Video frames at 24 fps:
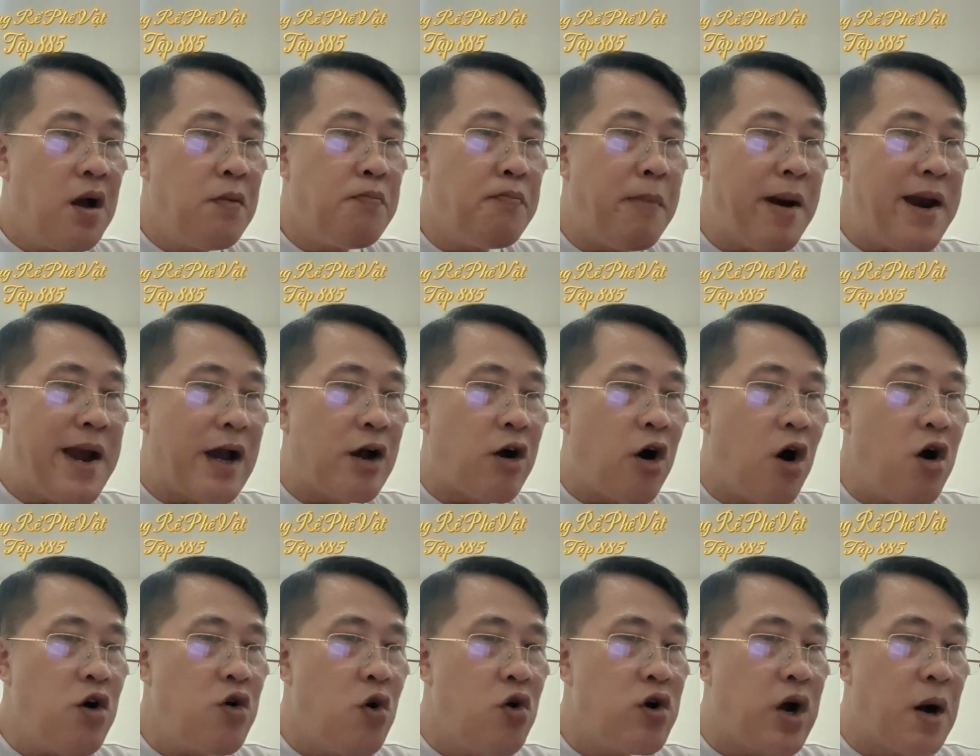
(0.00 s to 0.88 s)
May là
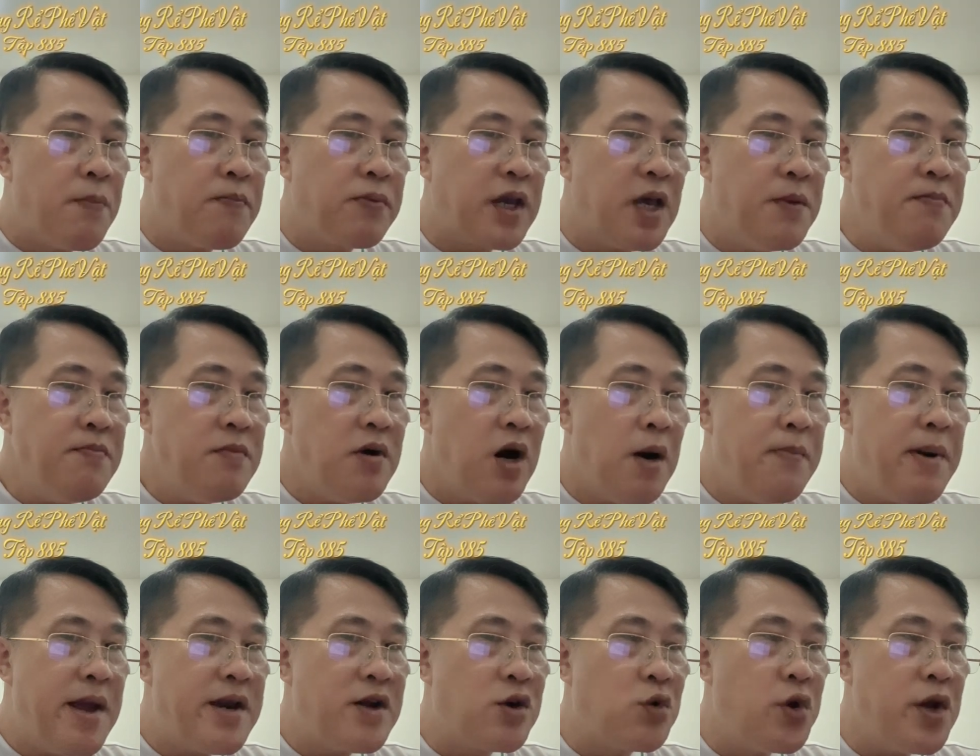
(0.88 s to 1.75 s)
có cô cầm kiếm ở
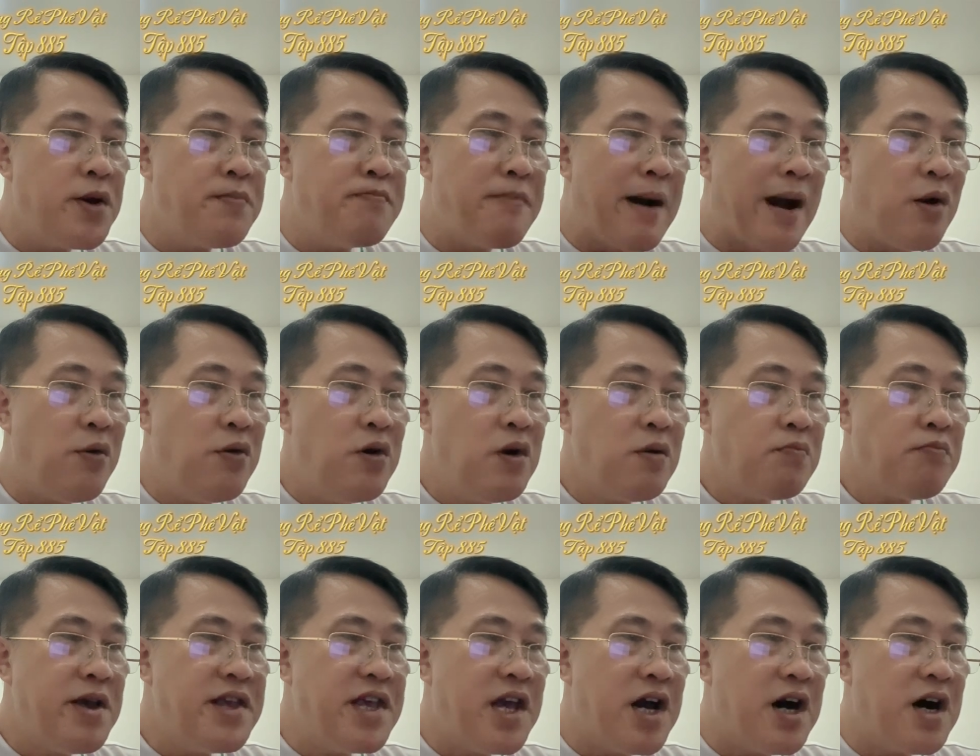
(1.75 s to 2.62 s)
bên khuyên bảo
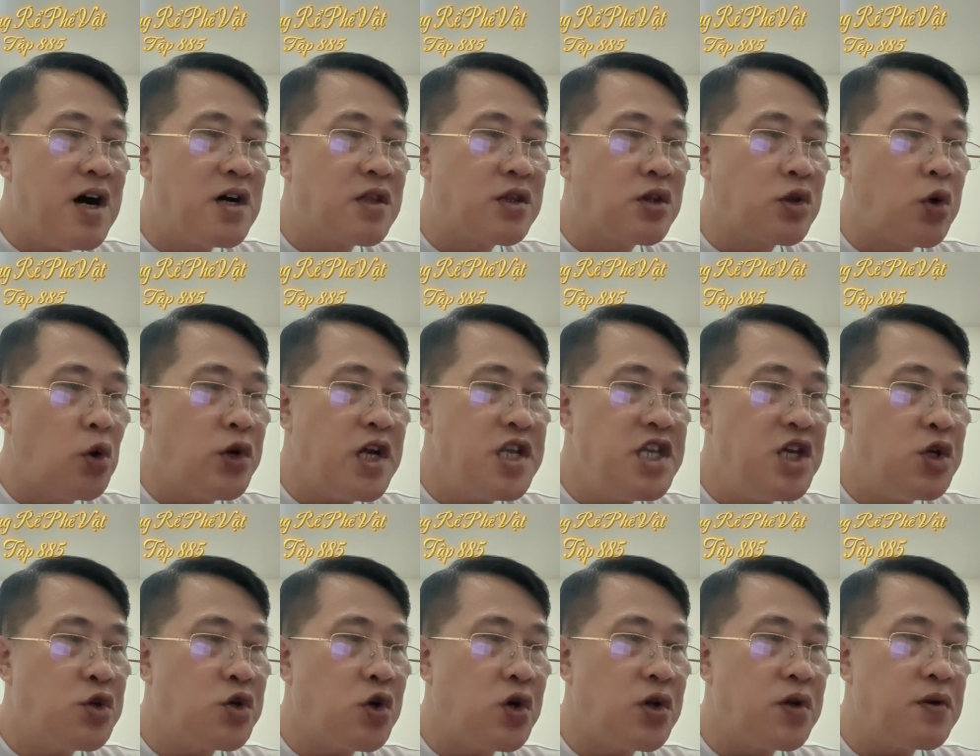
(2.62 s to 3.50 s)
bây giờ tốt hơn
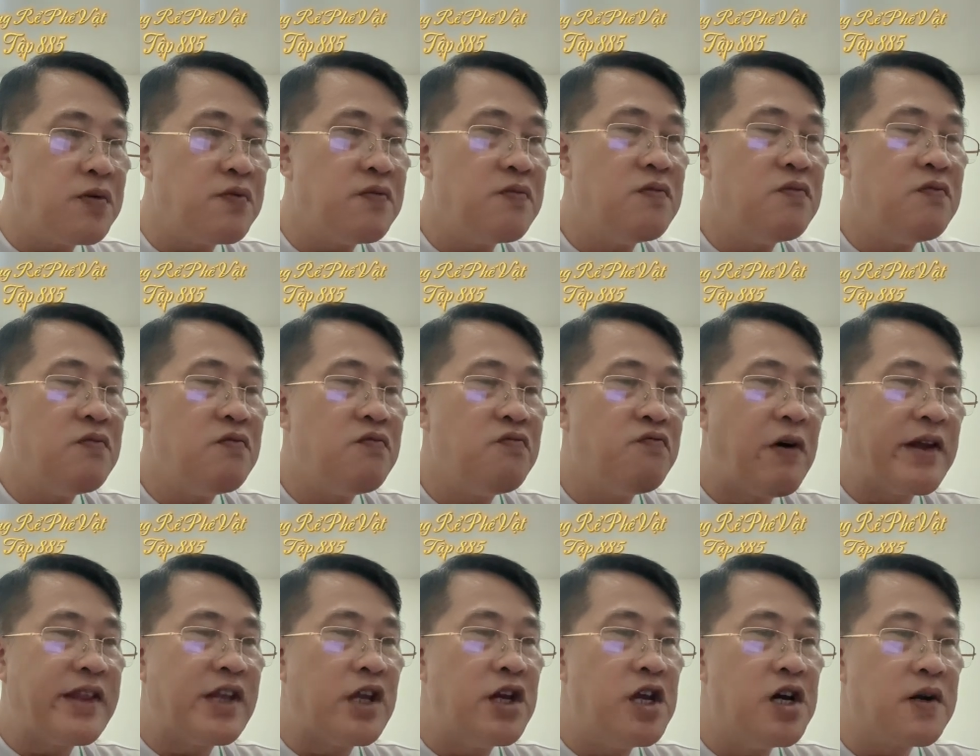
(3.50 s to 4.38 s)
nhiều rồi.
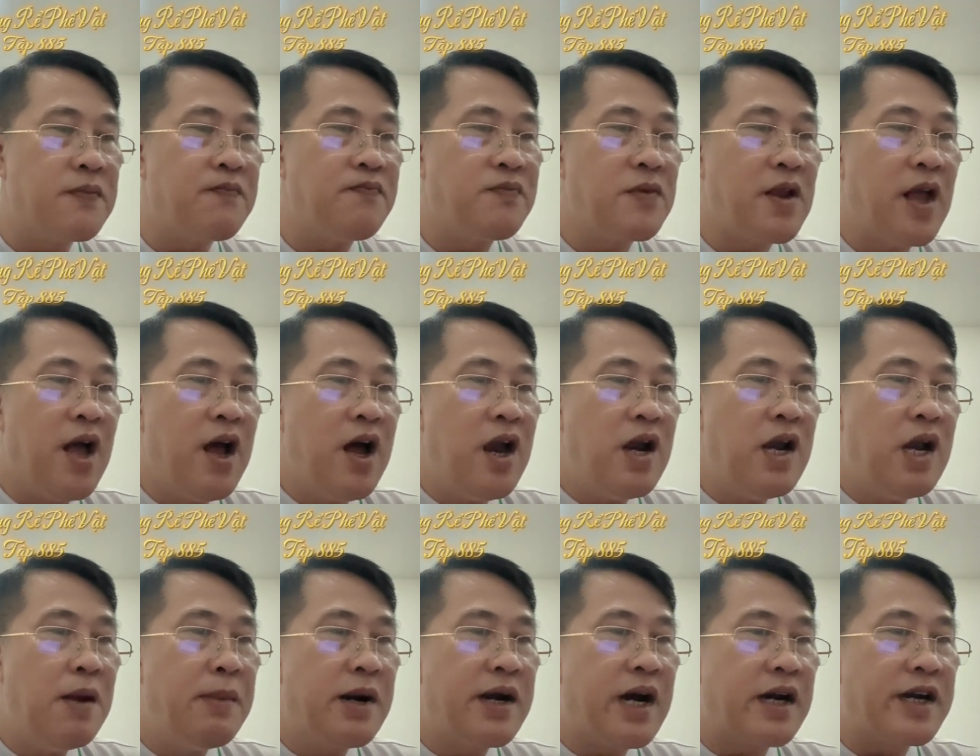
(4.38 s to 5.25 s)
Vậy thì được.
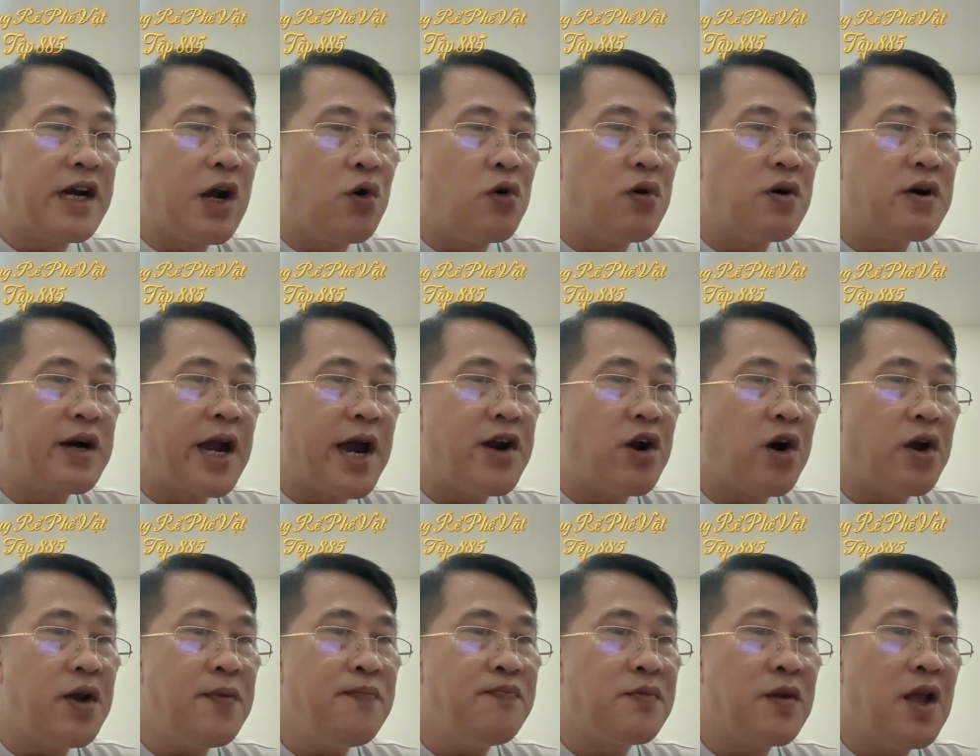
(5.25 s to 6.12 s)
Lâm mừng gật đầu khẽ
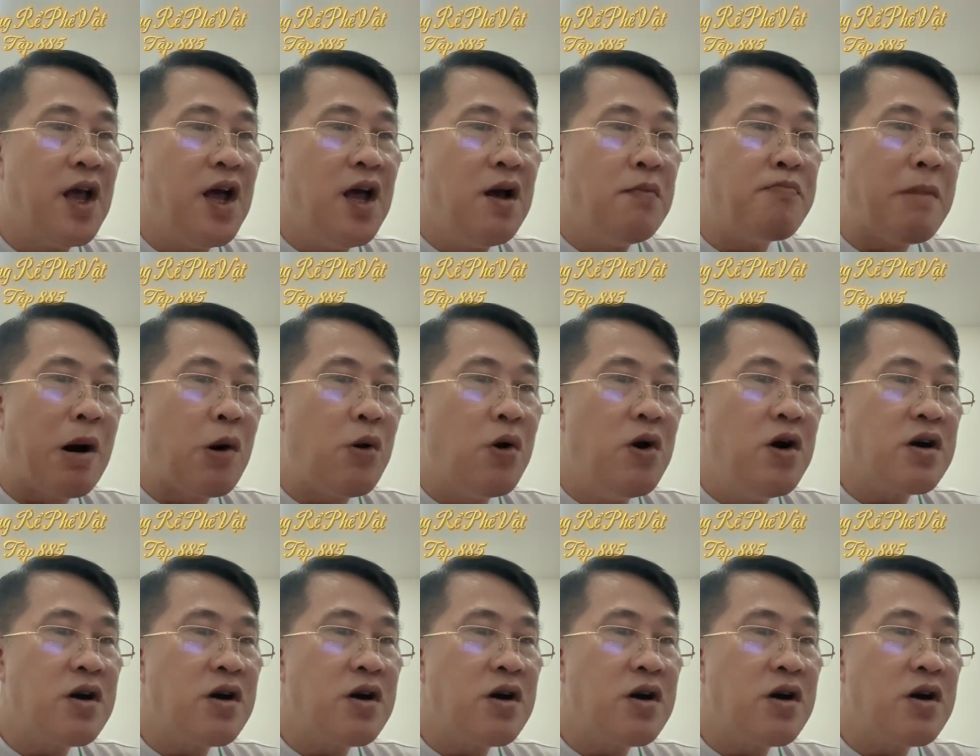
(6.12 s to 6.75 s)
nói. Mau